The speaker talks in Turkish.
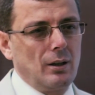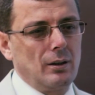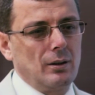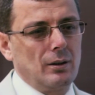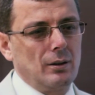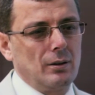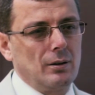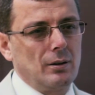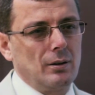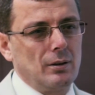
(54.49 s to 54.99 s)

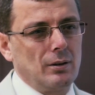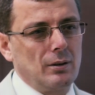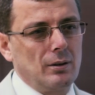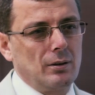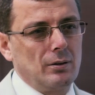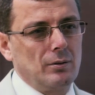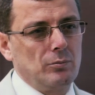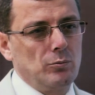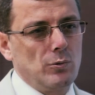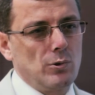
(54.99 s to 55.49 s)
E,
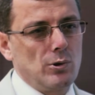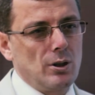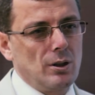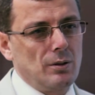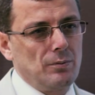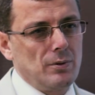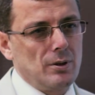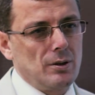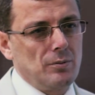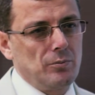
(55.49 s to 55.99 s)

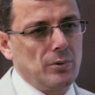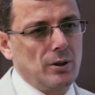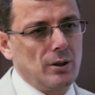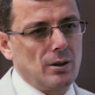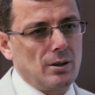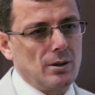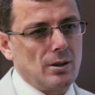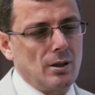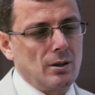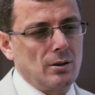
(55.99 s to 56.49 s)
müşterimizin
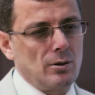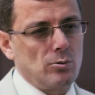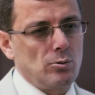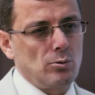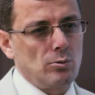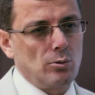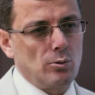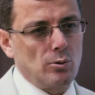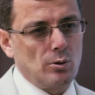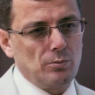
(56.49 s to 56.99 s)
bilgisayarına
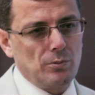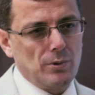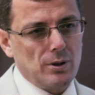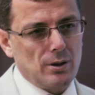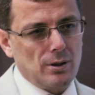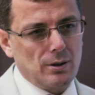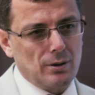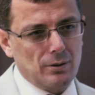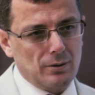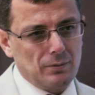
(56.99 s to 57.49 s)
su
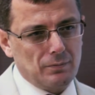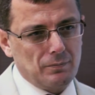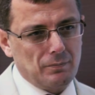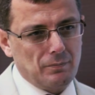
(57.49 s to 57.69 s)
dökülmesi,